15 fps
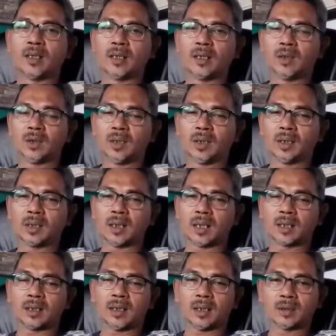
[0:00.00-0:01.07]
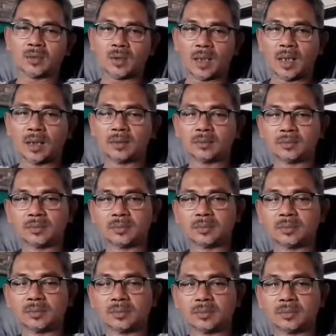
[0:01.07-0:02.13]
Nah, oleh karena itulah
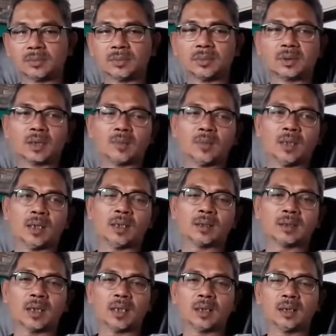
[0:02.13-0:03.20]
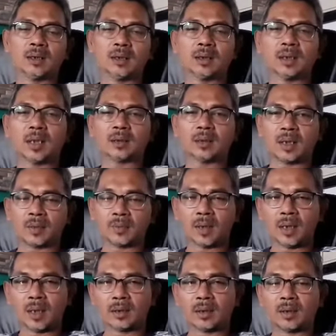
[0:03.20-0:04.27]
kepala desa ini tidak
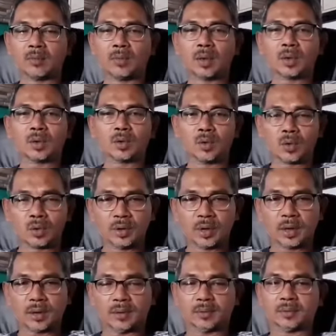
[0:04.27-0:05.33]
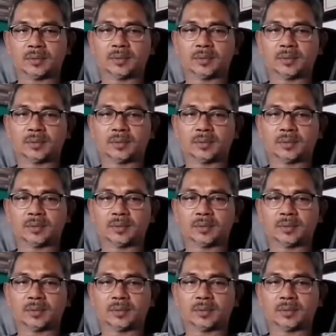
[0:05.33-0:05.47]
terima dan menegurnya